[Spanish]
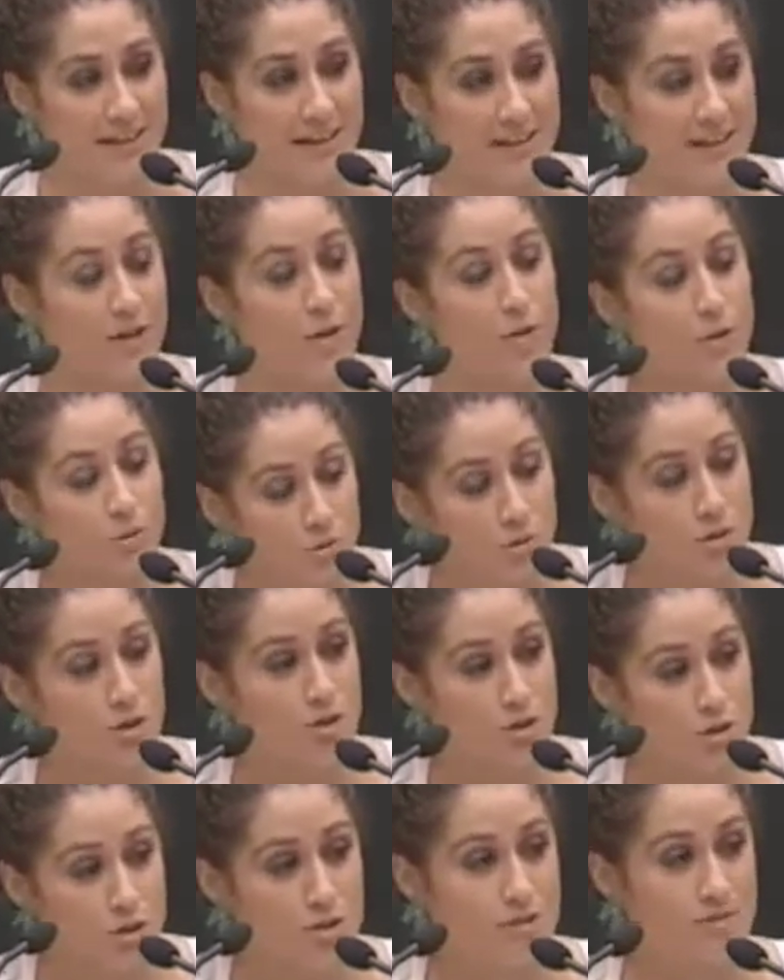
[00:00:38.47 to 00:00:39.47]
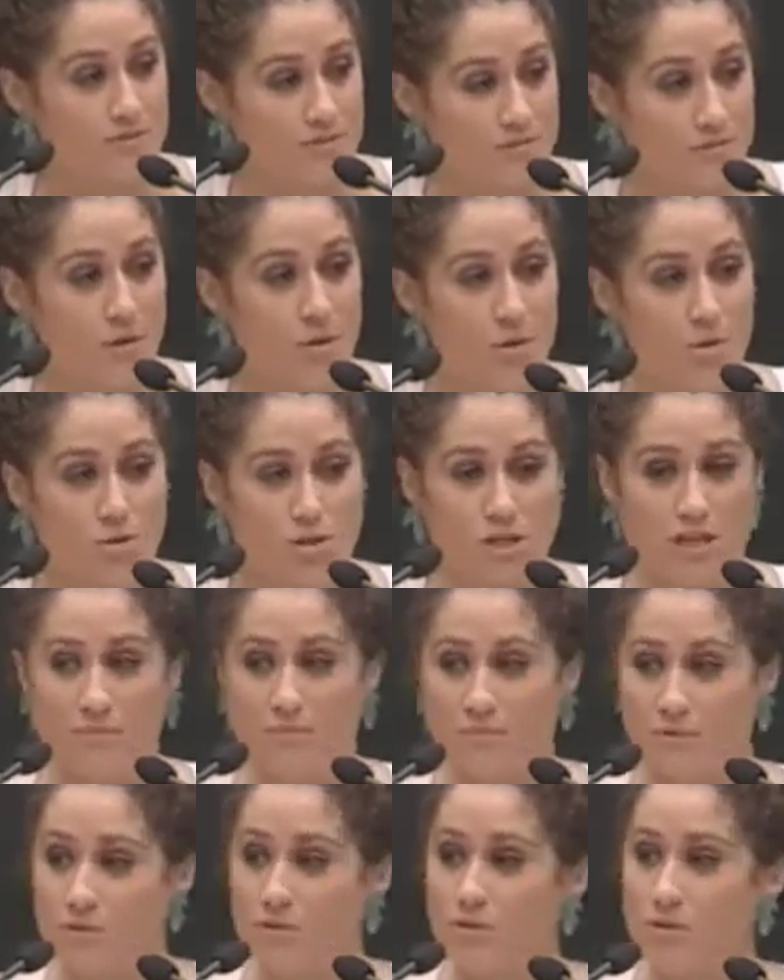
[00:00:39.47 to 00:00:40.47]
a que juntos
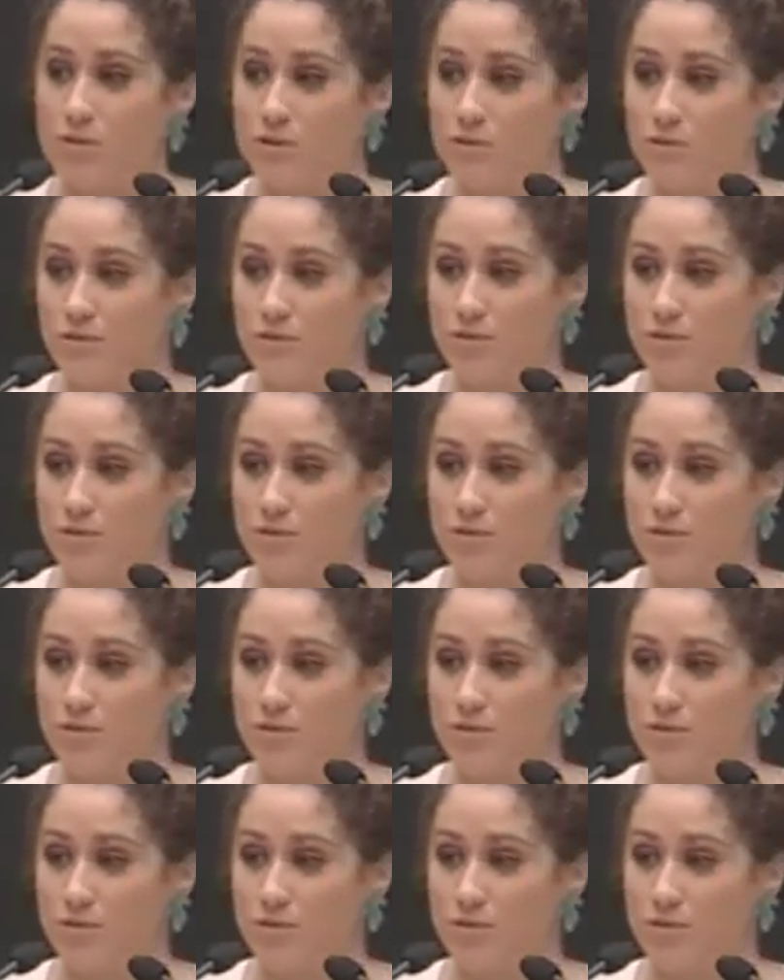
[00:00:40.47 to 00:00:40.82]
luchemos